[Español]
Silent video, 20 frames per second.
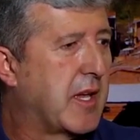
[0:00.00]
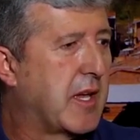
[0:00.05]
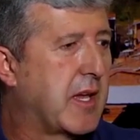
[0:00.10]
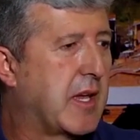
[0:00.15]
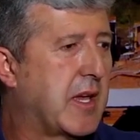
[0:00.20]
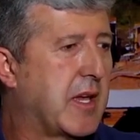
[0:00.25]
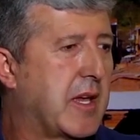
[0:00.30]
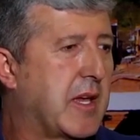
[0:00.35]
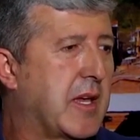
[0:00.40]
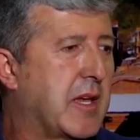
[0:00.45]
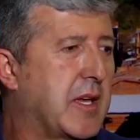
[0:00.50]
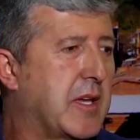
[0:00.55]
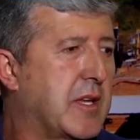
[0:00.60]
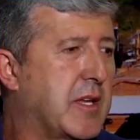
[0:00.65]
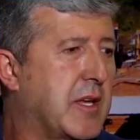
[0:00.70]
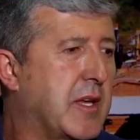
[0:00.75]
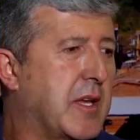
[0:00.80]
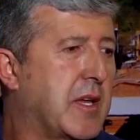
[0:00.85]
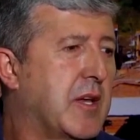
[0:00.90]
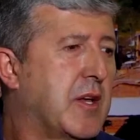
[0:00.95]

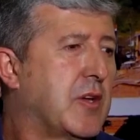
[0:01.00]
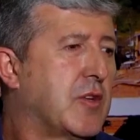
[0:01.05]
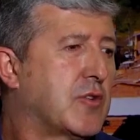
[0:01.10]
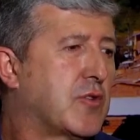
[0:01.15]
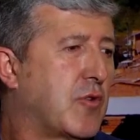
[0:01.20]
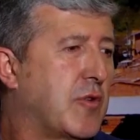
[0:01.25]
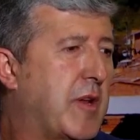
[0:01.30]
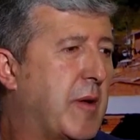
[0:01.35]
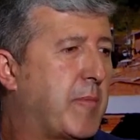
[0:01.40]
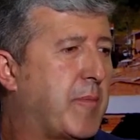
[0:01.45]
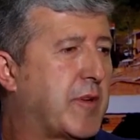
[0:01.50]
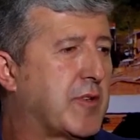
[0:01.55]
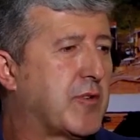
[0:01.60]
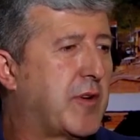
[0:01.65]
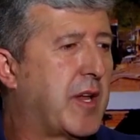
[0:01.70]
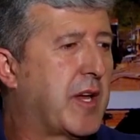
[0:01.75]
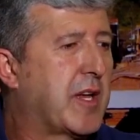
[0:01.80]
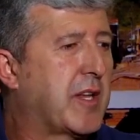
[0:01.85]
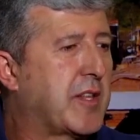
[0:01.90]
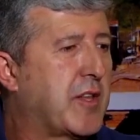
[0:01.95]
eh, soy una
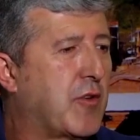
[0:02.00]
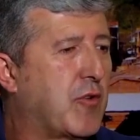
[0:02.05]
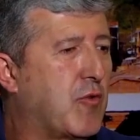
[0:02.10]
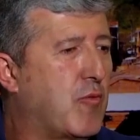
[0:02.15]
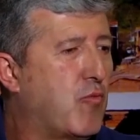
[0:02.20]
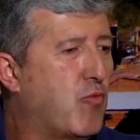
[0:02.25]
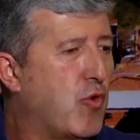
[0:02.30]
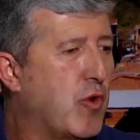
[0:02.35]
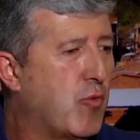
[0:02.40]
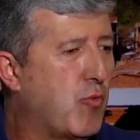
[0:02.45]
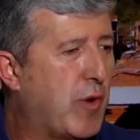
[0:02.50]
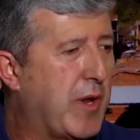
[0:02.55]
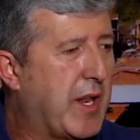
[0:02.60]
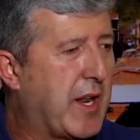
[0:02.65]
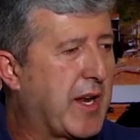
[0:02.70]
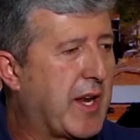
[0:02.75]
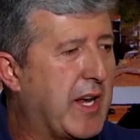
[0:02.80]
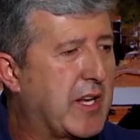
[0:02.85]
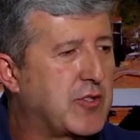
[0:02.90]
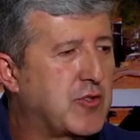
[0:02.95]
persona que tengo muy
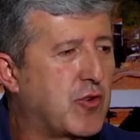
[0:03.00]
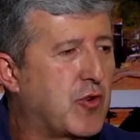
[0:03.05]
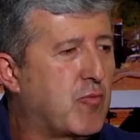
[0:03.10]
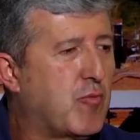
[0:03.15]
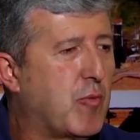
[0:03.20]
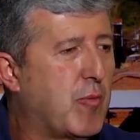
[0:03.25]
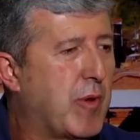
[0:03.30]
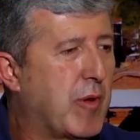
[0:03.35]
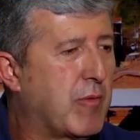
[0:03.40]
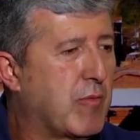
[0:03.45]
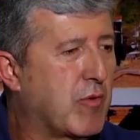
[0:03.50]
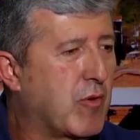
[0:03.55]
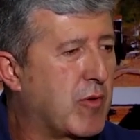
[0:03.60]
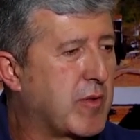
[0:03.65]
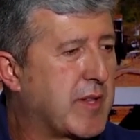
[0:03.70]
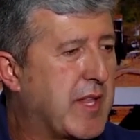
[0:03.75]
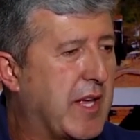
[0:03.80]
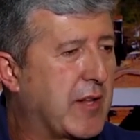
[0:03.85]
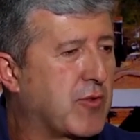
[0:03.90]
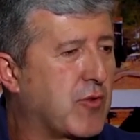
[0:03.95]
buena relación, muy buen
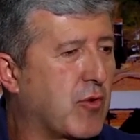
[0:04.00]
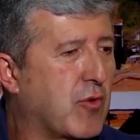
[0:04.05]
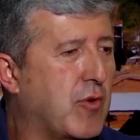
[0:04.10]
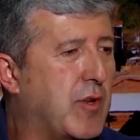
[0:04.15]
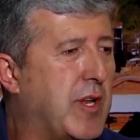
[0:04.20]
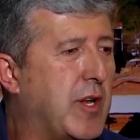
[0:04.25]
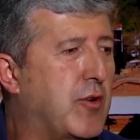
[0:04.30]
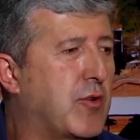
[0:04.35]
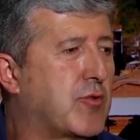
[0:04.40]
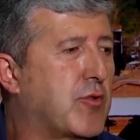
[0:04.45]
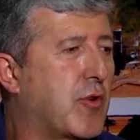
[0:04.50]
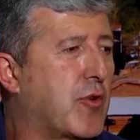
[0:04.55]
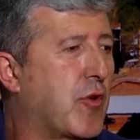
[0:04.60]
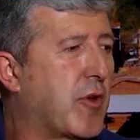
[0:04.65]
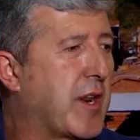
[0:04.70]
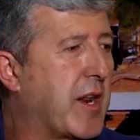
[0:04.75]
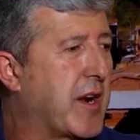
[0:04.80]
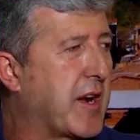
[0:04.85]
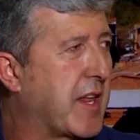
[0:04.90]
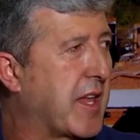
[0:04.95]
contacto con el doctor
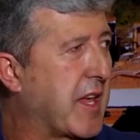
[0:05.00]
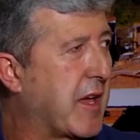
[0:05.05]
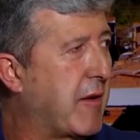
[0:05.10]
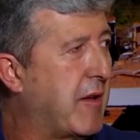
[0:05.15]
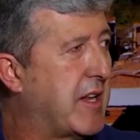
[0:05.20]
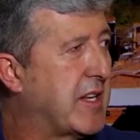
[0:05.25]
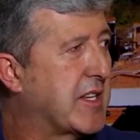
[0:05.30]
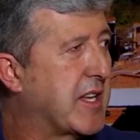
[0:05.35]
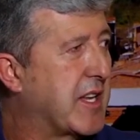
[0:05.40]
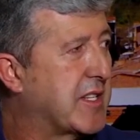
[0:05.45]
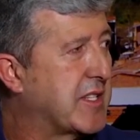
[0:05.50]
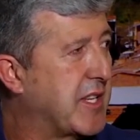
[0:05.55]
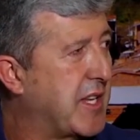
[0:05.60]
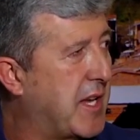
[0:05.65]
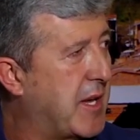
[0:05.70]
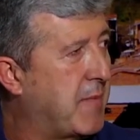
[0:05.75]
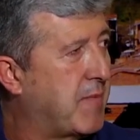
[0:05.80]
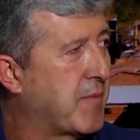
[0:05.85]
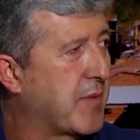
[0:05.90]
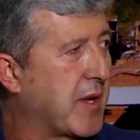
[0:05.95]
Jorge Enrique Vélez García.